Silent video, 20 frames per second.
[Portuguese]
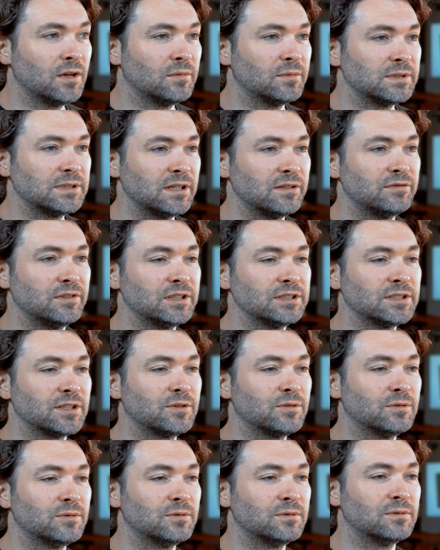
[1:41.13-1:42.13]
Uma cerveja
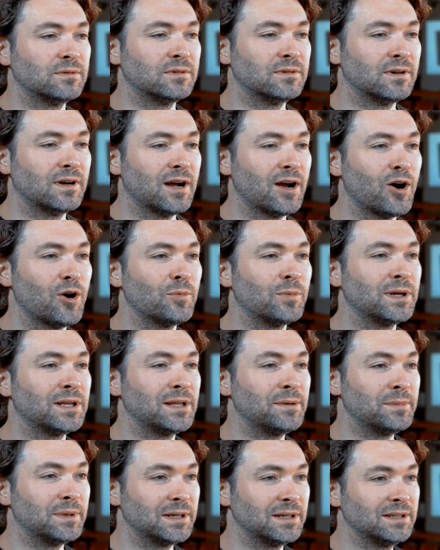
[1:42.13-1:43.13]
com alma
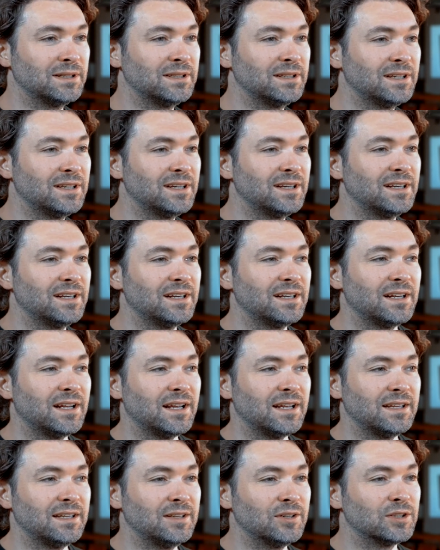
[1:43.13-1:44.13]
alemã,
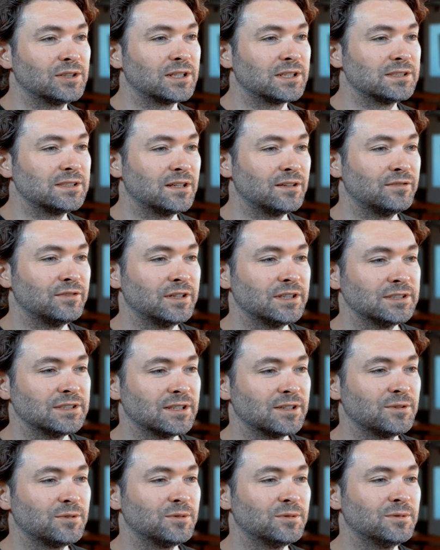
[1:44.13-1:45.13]
e outra
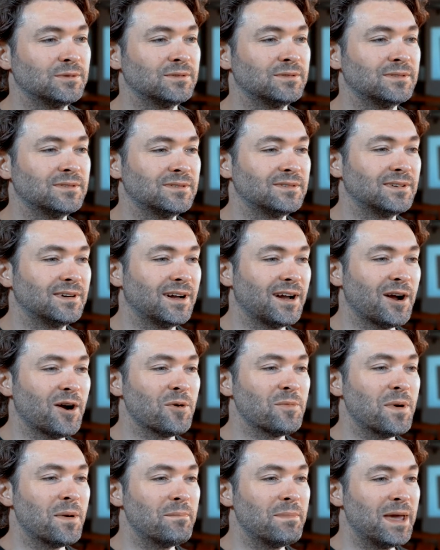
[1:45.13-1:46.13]
cerveja com
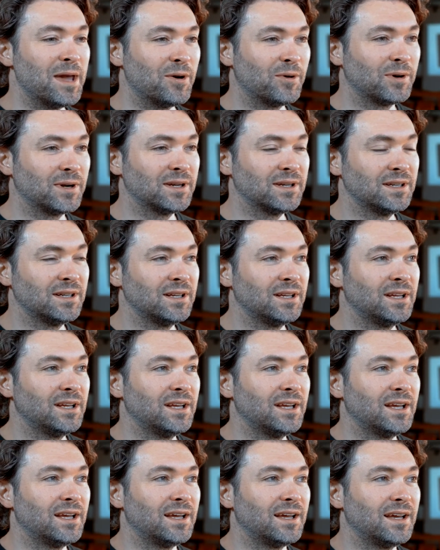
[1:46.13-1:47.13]
alma belga,
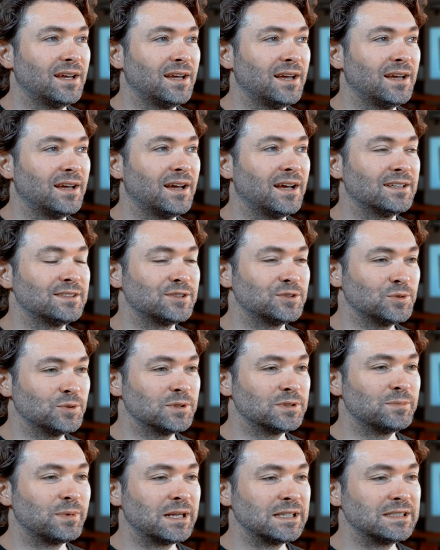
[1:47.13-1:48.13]
é, as
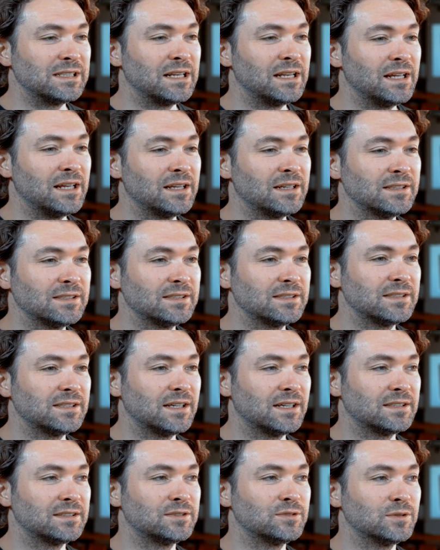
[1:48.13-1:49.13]
duas brasileiras,
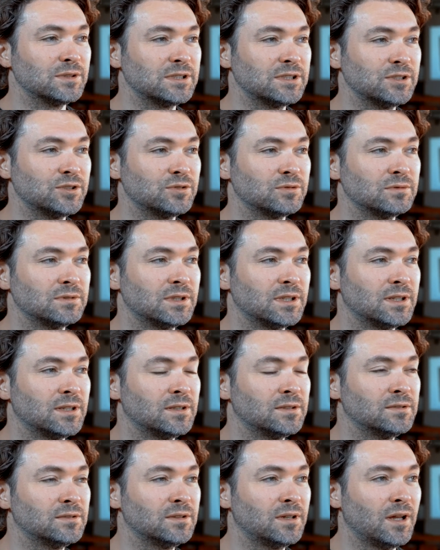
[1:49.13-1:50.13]
as duas se
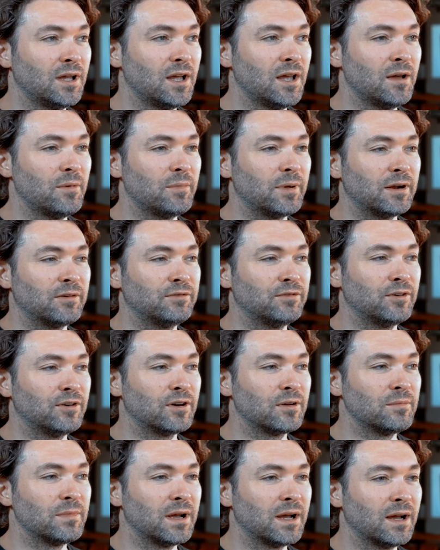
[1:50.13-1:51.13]
juntando para
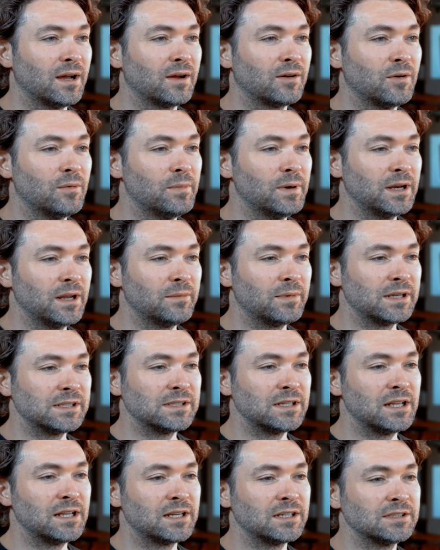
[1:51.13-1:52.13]
formar a Companhia
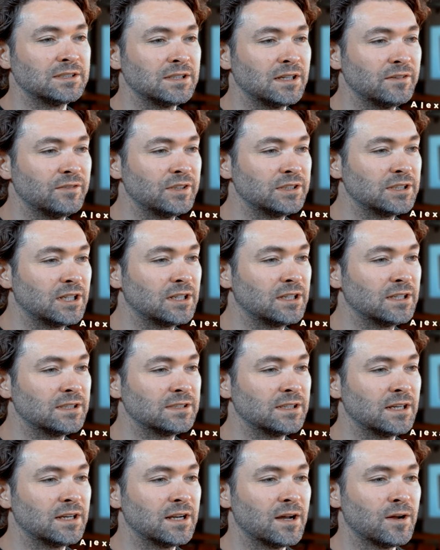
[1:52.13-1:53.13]
Brasileira de Cerveja
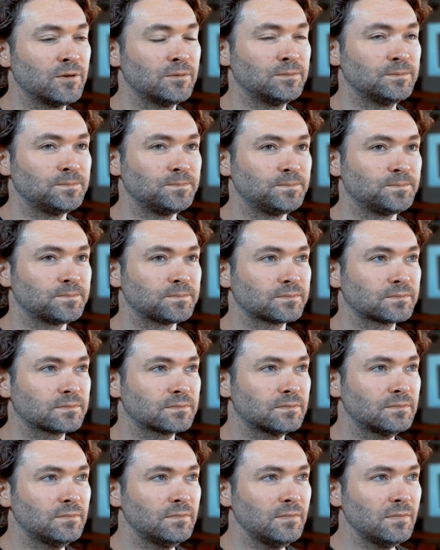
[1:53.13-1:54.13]
Artesanal
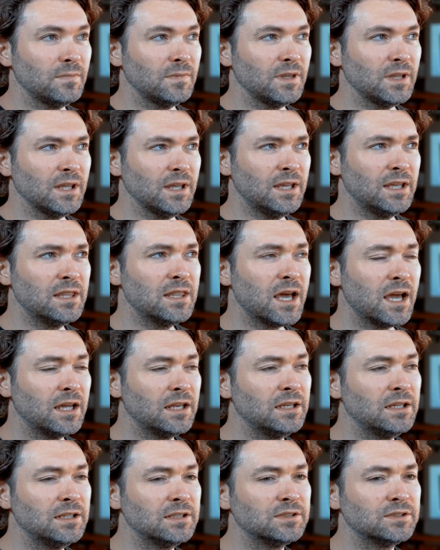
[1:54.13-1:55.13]
e dar
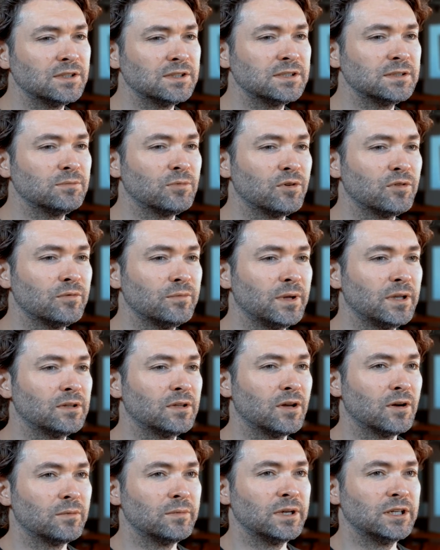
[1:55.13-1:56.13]
início a esse
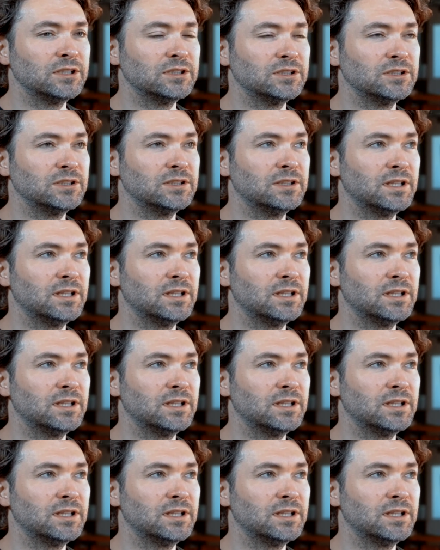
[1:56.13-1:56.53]
movimento realmente de